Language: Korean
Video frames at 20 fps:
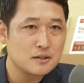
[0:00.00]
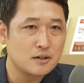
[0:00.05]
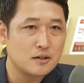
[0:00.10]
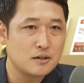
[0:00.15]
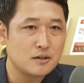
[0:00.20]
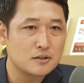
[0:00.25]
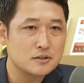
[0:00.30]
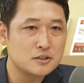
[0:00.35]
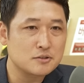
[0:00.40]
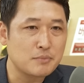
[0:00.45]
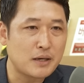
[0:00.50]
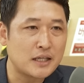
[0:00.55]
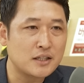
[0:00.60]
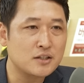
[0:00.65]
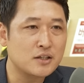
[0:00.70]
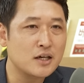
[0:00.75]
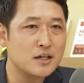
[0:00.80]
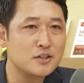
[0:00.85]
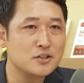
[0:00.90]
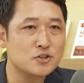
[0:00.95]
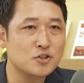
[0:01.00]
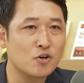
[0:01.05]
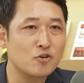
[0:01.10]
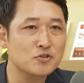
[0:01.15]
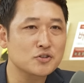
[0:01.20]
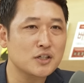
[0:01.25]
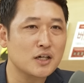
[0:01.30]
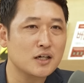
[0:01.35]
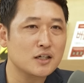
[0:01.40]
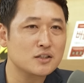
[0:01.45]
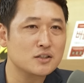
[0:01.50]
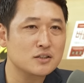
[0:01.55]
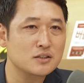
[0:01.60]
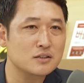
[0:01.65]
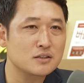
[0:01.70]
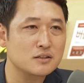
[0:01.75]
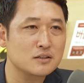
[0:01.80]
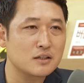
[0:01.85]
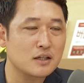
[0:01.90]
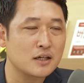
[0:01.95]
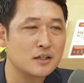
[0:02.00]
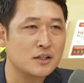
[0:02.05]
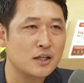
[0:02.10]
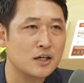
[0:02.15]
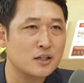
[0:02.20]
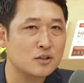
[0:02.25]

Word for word: 어, 지금 엔캐리 청산에